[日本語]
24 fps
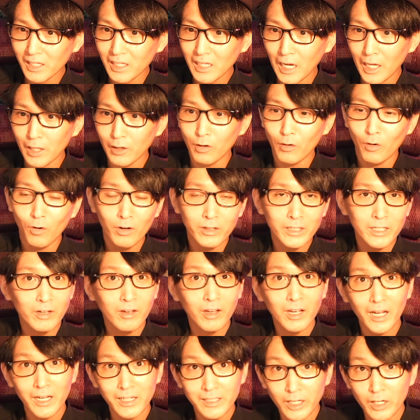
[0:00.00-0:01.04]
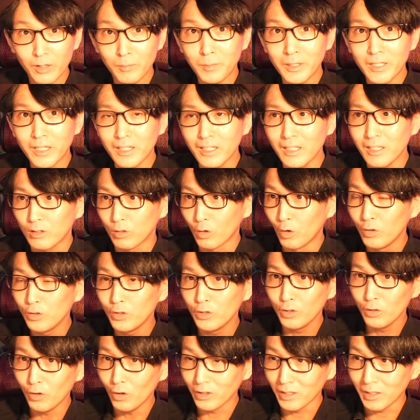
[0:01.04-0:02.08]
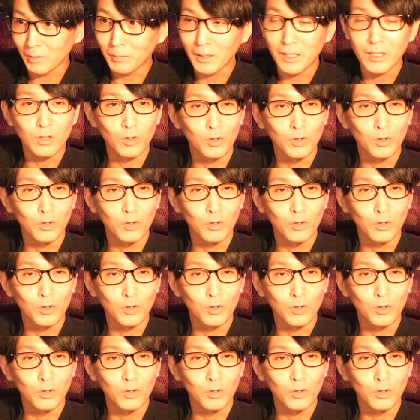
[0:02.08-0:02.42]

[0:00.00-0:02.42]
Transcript: あの翻訳家になるまでにどういうように勉